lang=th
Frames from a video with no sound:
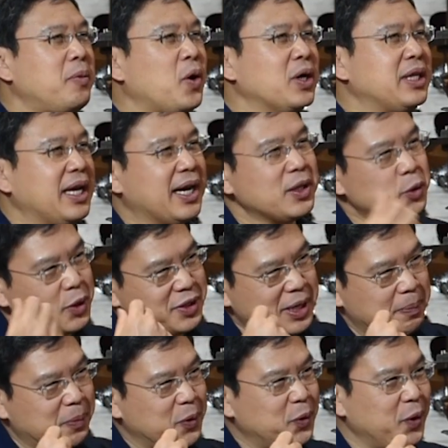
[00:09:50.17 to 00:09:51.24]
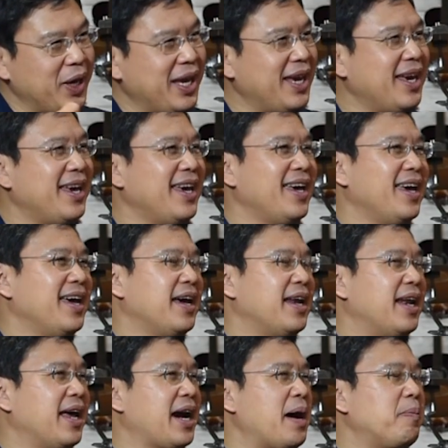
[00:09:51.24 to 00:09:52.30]
ปกติก็โทรศัพท์คุย
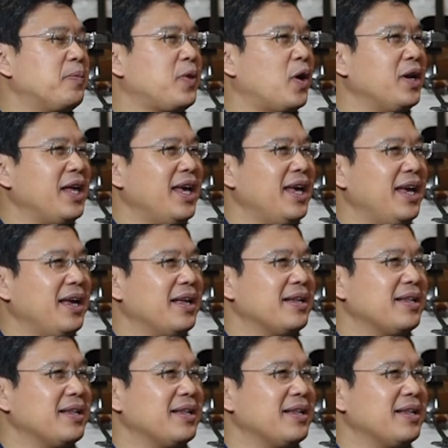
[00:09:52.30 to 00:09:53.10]
นะครับตอนนี้